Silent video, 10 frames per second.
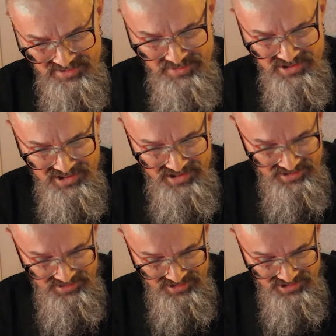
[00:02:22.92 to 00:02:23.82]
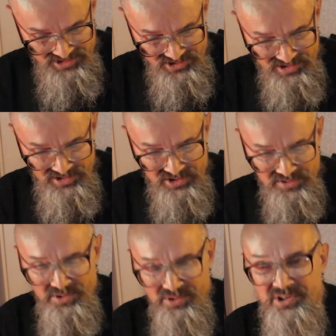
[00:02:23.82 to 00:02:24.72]
изменяет, конечно, в
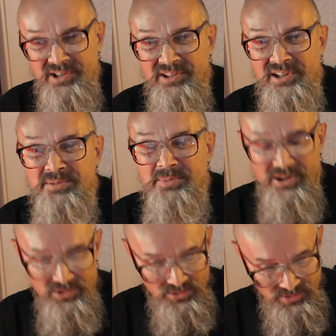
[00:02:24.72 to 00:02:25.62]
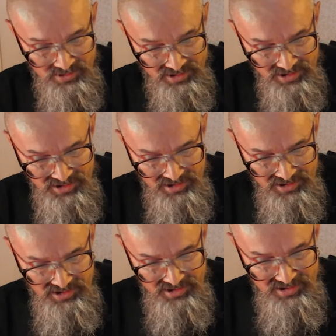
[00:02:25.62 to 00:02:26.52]
1963 году,
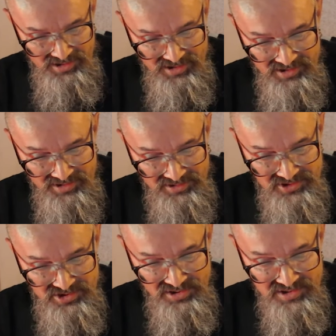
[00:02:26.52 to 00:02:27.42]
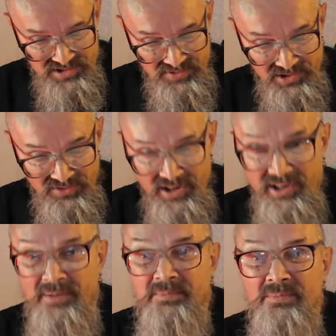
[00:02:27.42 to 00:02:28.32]
14 а,
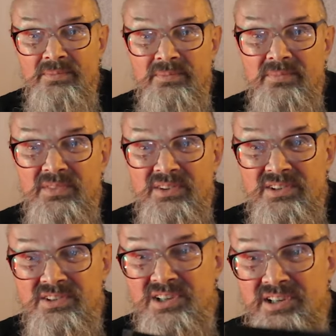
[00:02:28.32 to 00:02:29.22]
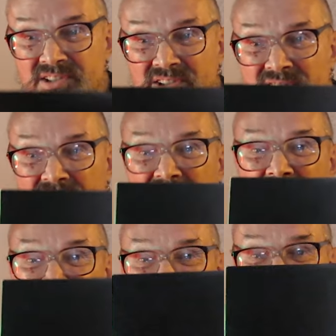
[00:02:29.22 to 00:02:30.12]
января, за один день
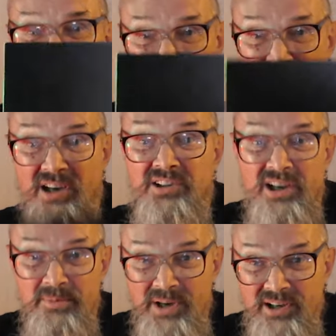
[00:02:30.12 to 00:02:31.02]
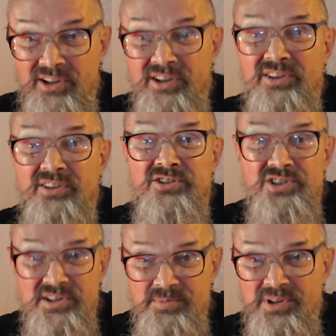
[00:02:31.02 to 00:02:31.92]
как нормальные
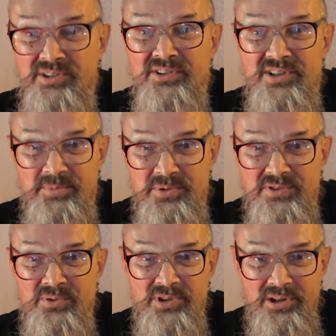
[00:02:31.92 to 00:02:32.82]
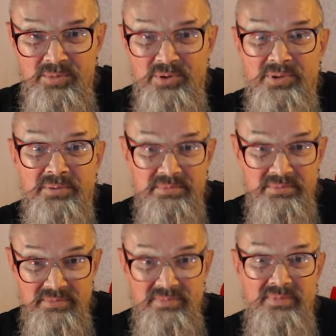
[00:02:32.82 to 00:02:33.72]
джазмены записывают альбомы.
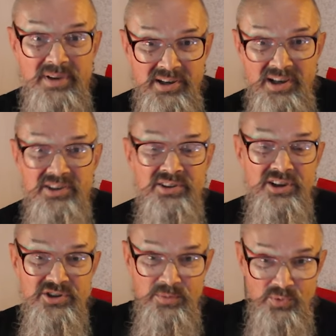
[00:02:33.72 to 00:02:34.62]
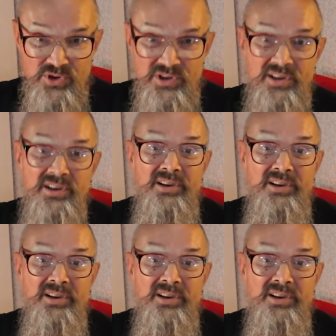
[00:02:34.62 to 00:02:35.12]
Ну а как иначе можно?